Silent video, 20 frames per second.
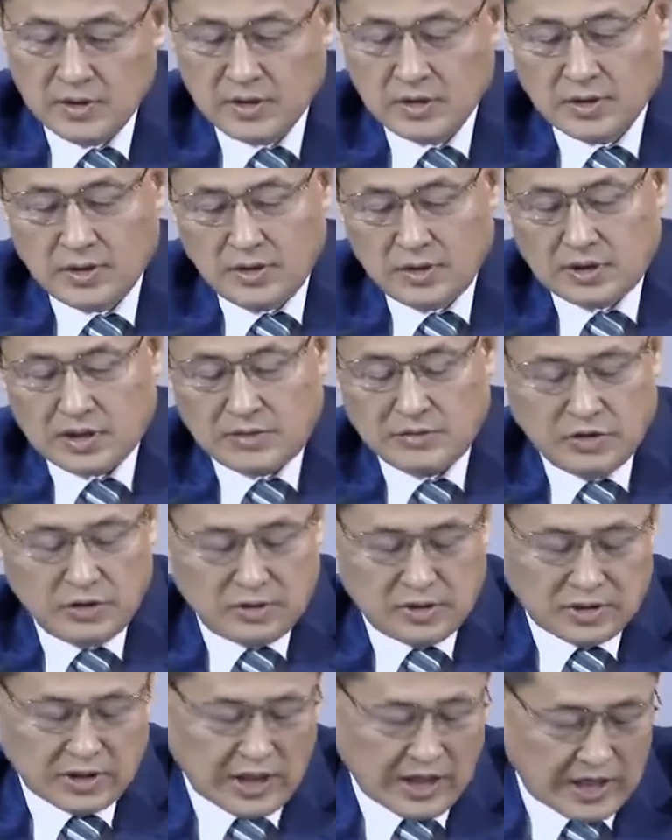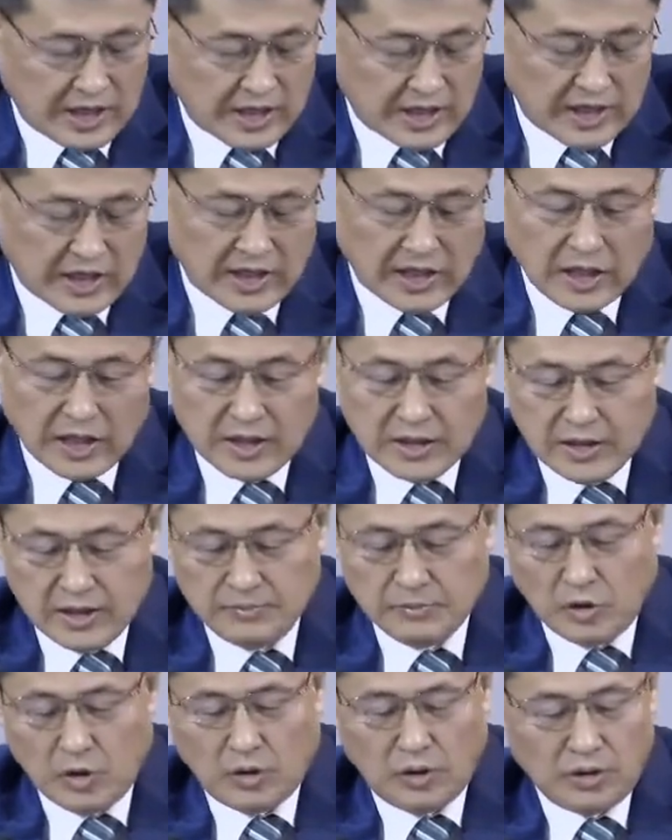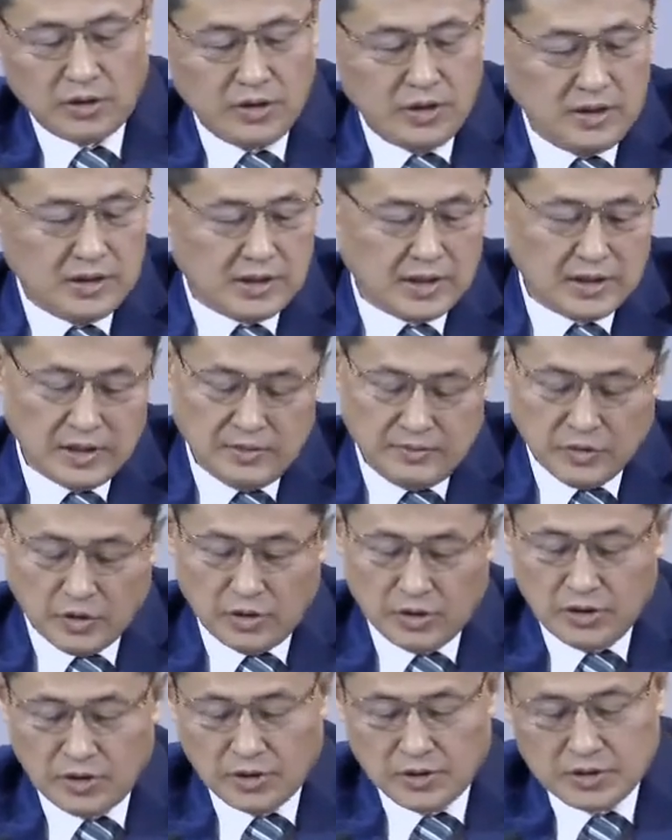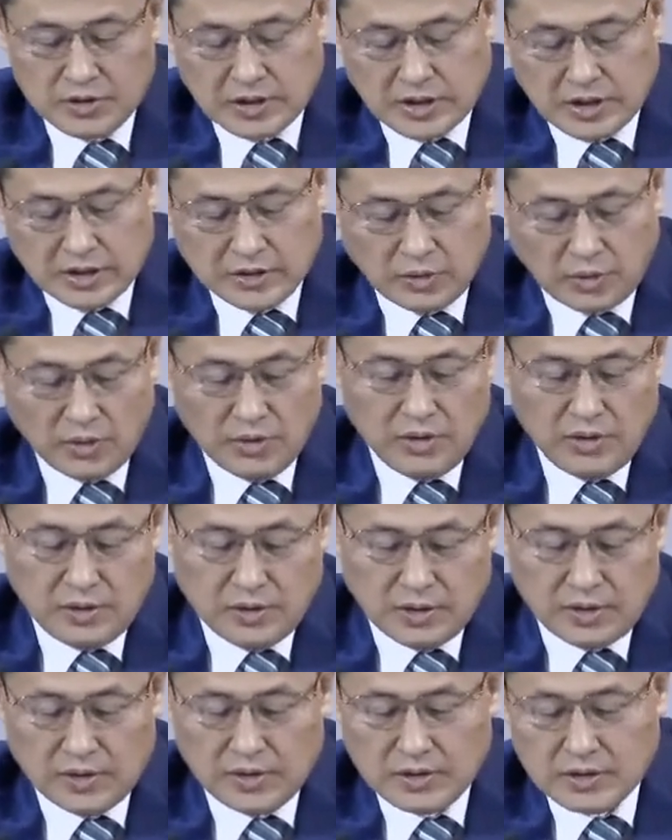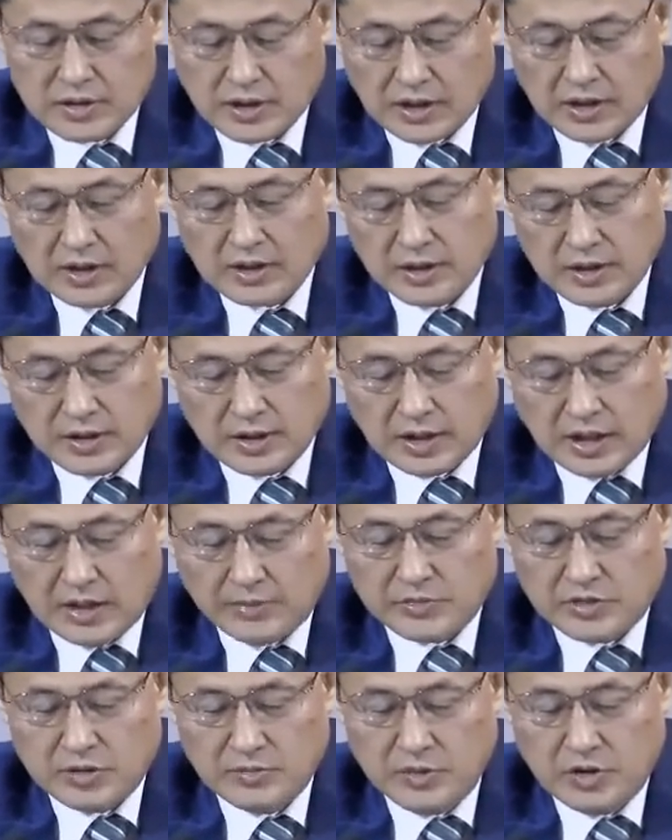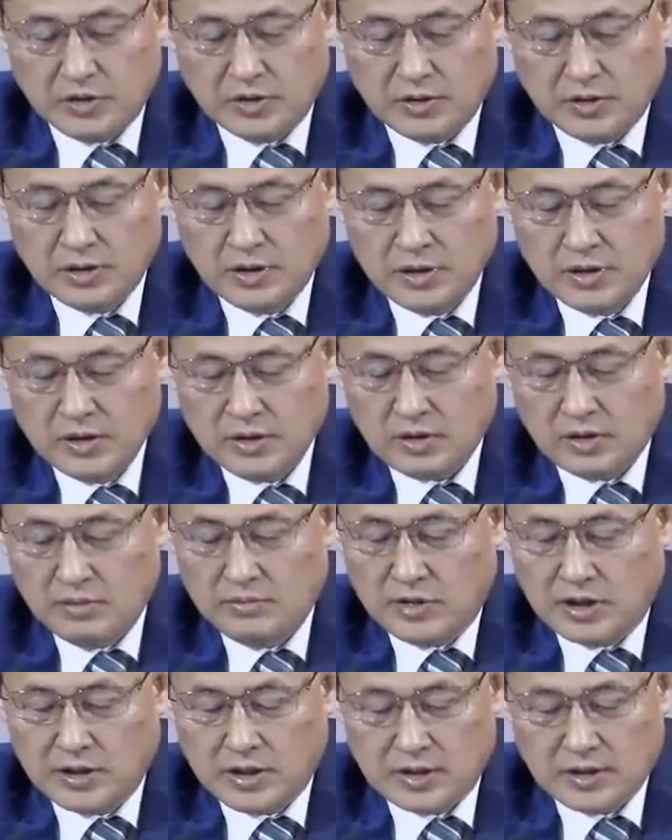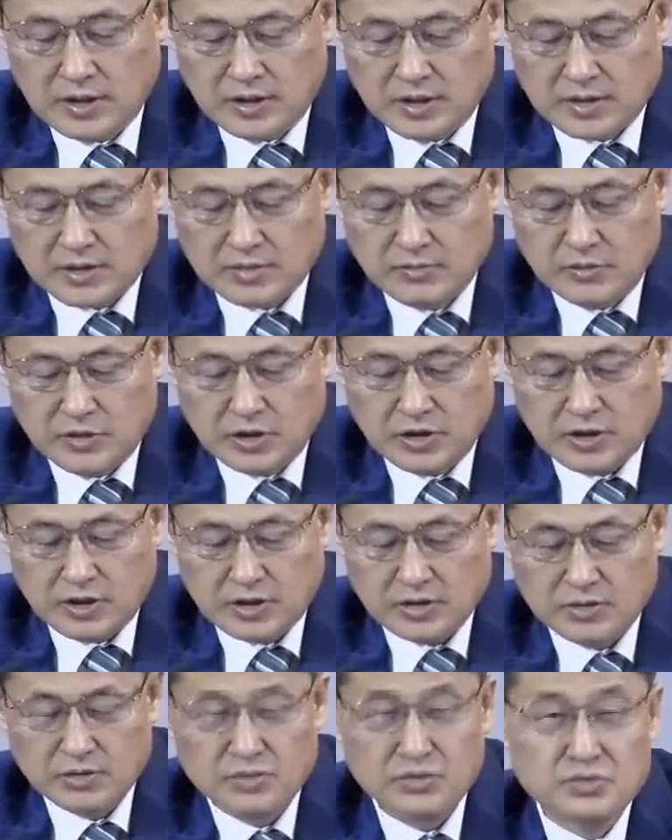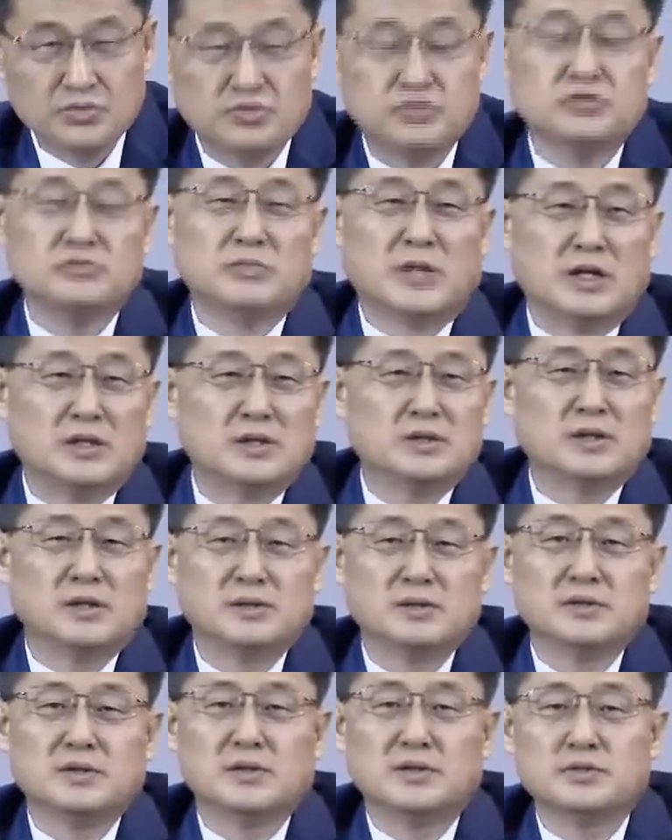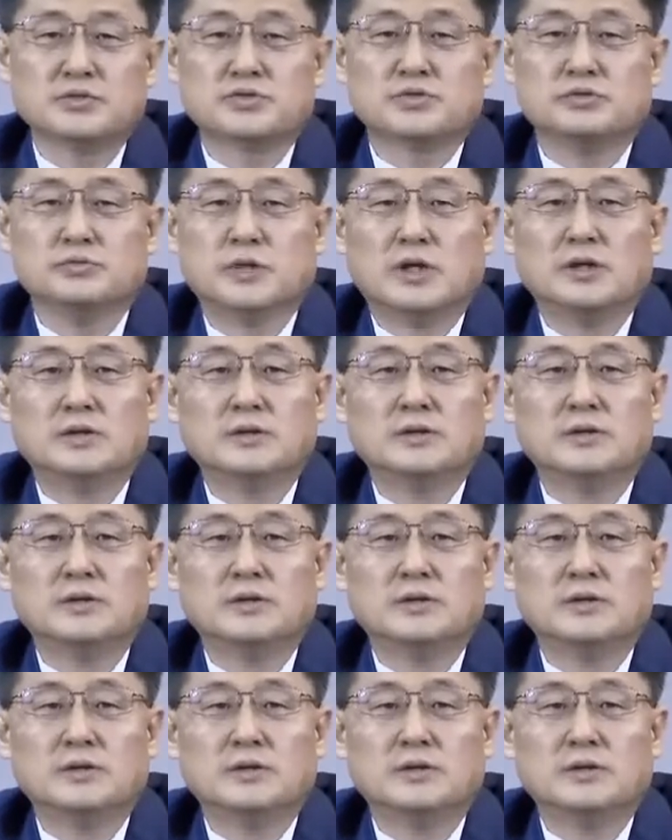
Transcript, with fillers: 그렇다면 다이 뭐 어린아이 뭐 여자 노인들 자 그렇게 합치면은 얼마나 되겠습니까? 수만이 되는 거예요, 수만.